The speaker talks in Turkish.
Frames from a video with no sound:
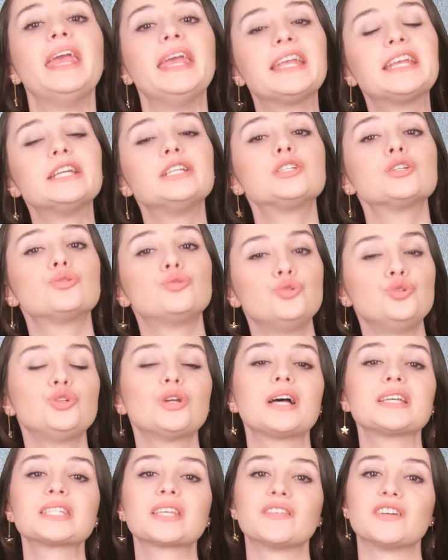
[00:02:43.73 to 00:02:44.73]
İkinci
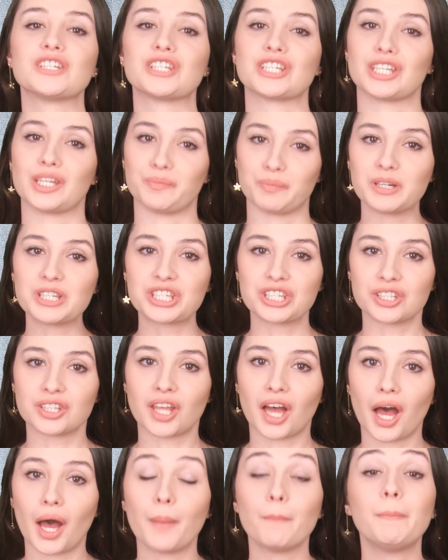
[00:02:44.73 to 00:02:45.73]
Dünya Savaşı'nın
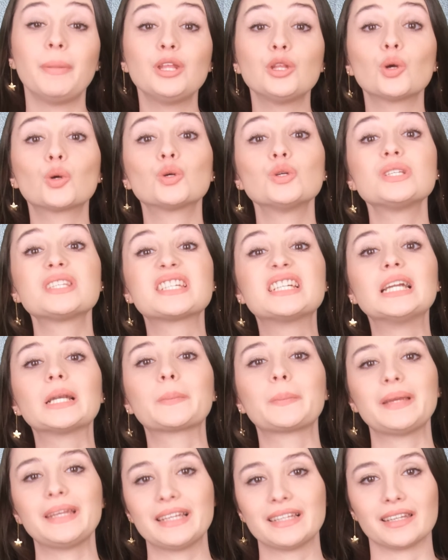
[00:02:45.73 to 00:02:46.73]
başında
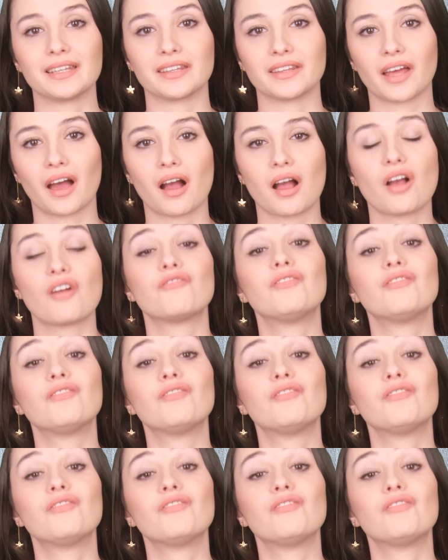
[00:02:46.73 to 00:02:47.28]
1941 yılında